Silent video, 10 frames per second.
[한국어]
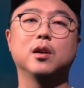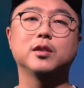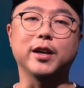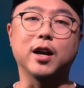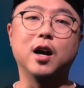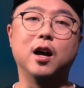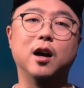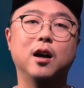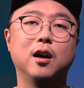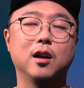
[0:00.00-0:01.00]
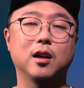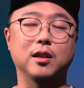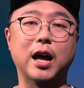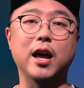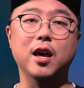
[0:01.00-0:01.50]
제가
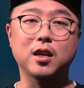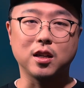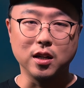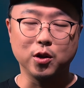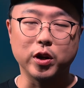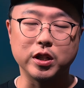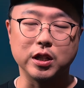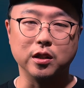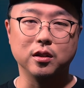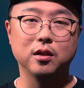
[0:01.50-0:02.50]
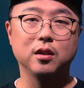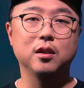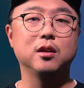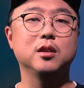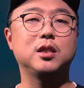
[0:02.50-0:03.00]
나의 길 대신
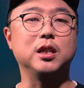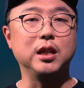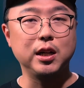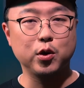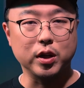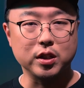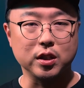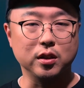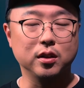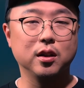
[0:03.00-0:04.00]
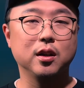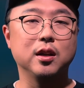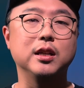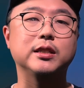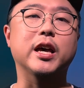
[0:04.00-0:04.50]
진리 대신
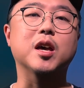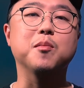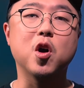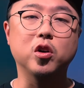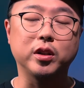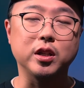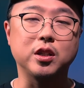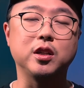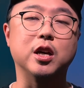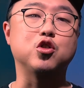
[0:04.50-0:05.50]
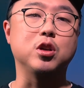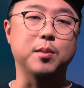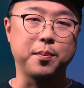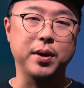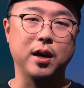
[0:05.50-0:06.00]
생명 대신 예수님
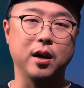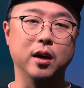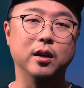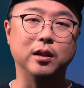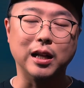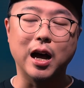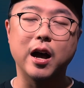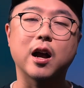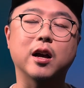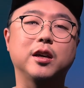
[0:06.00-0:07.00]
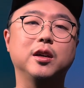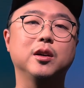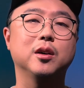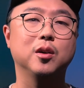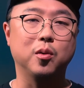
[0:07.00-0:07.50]
앞에 나아가기
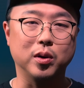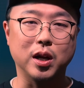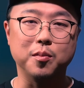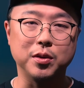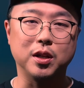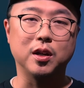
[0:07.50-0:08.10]
원합니다.